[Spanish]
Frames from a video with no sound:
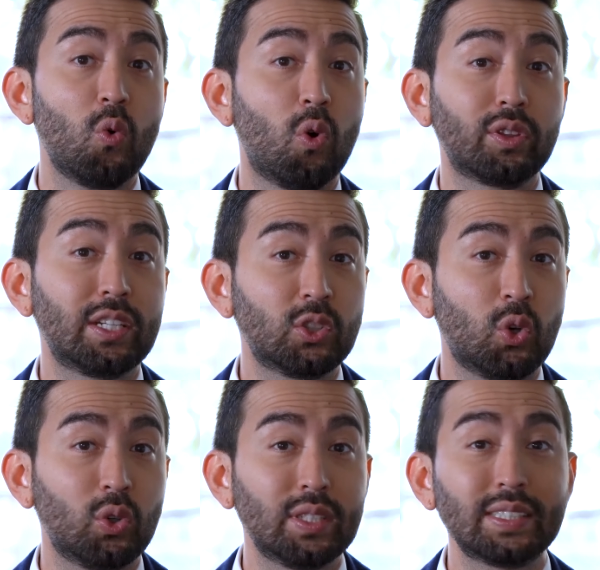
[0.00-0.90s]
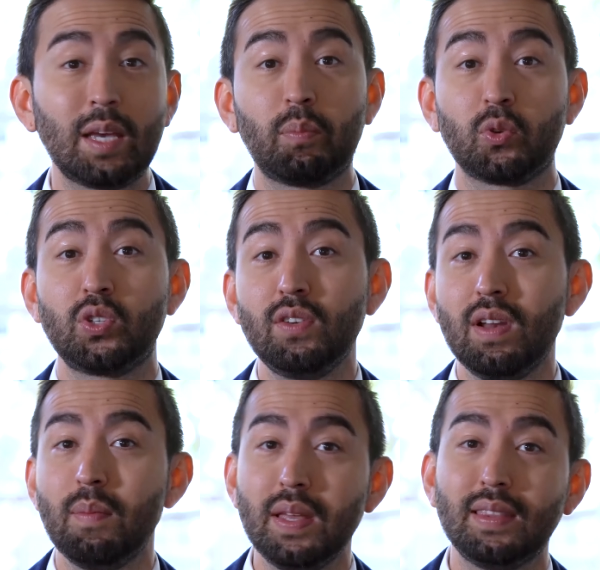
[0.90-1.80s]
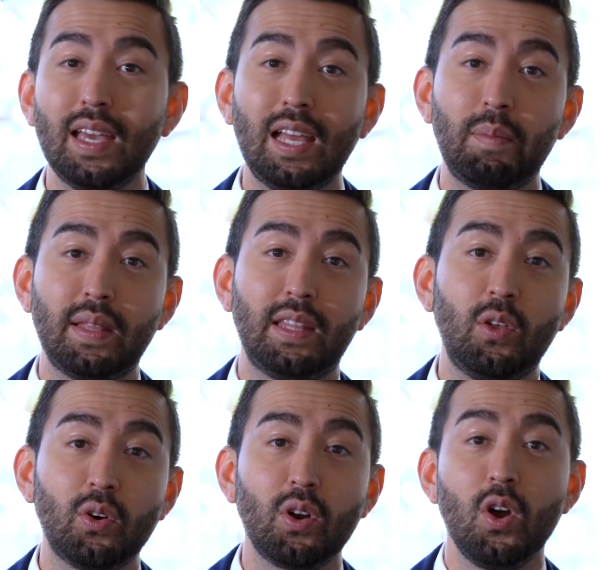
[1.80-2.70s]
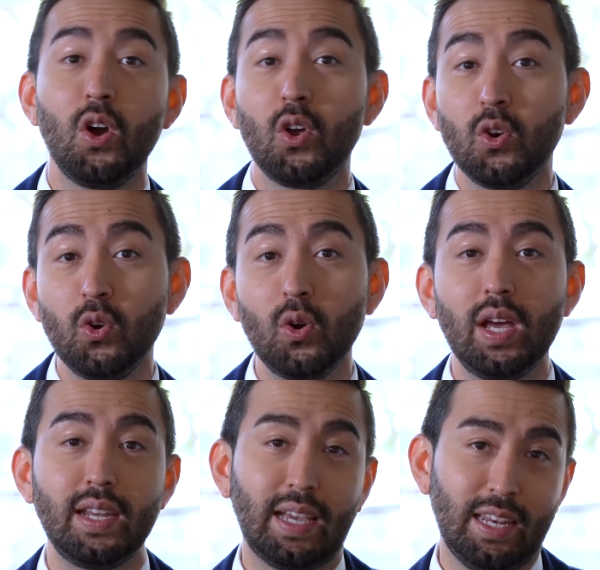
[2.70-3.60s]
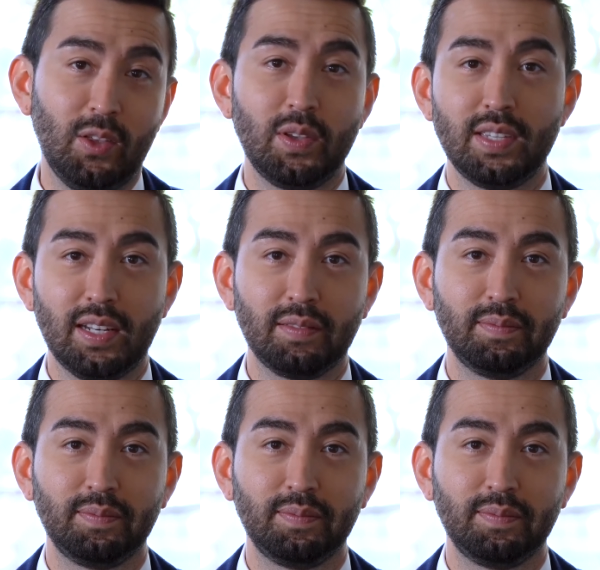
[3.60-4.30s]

u otras cosas que posiblemente el vendedor no le haya querido decir.